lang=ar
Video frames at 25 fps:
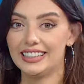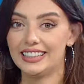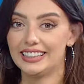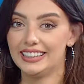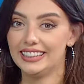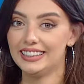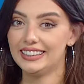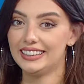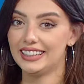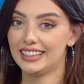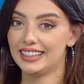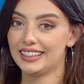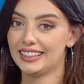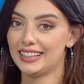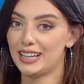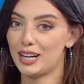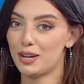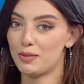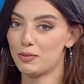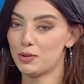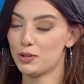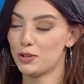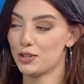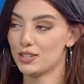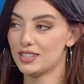يعينك يا
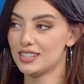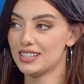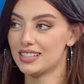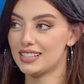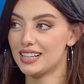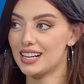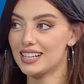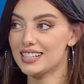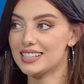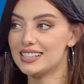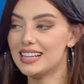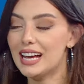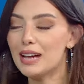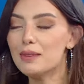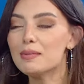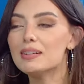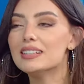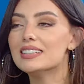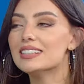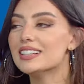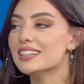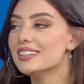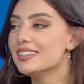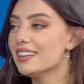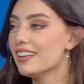مرقص الناس دائما
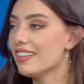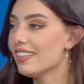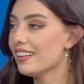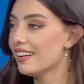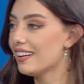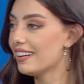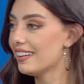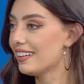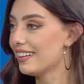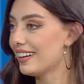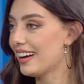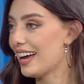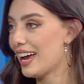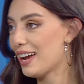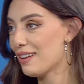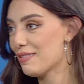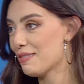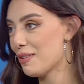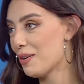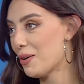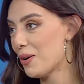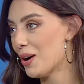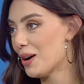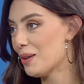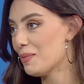تنتظر
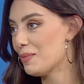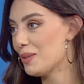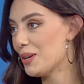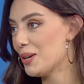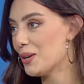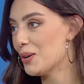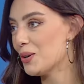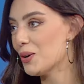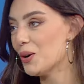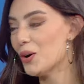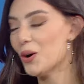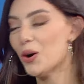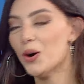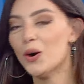هيفا وهبي